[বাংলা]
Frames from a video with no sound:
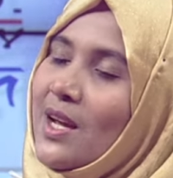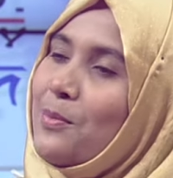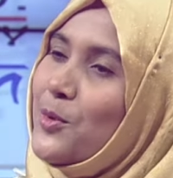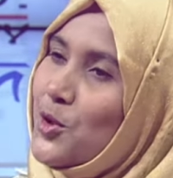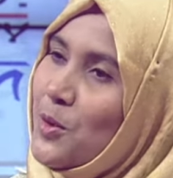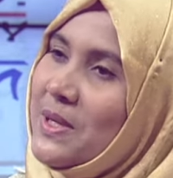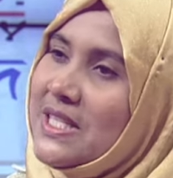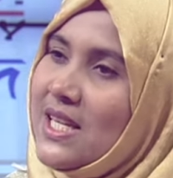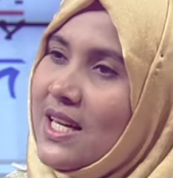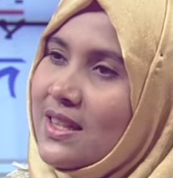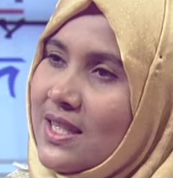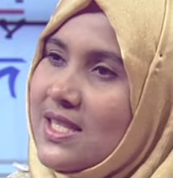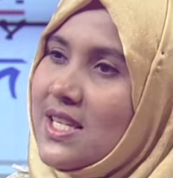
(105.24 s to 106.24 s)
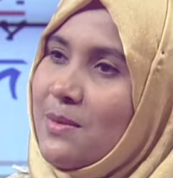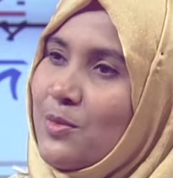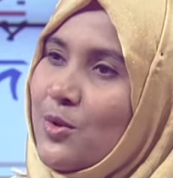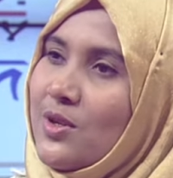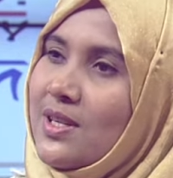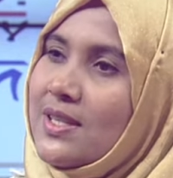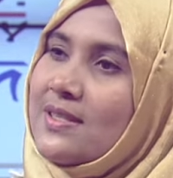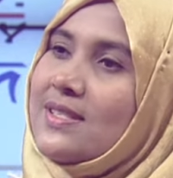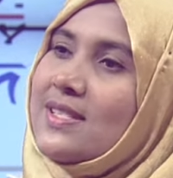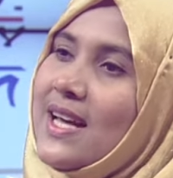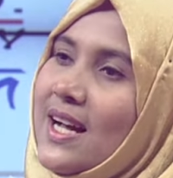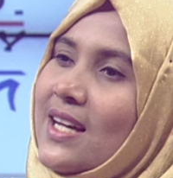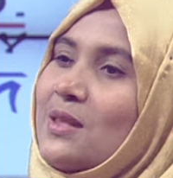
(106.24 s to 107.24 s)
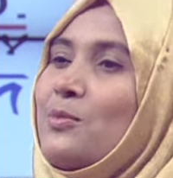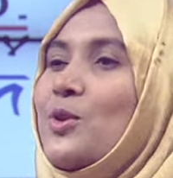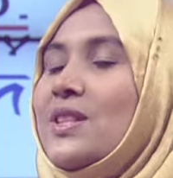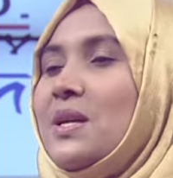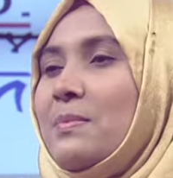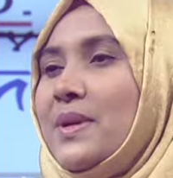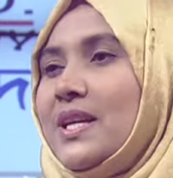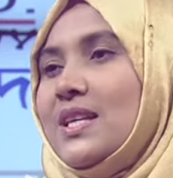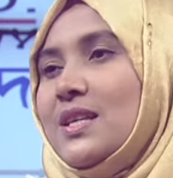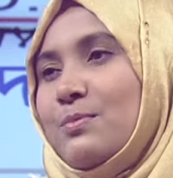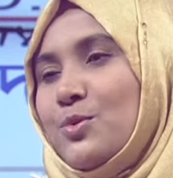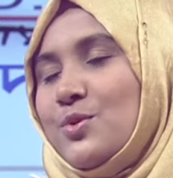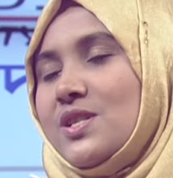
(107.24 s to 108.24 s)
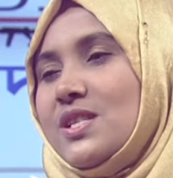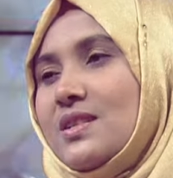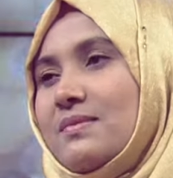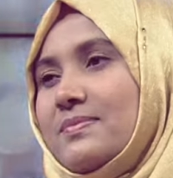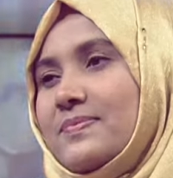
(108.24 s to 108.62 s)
প্রথমেই জানতে চাইব জাকাত বলতে আমরা কি বুঝি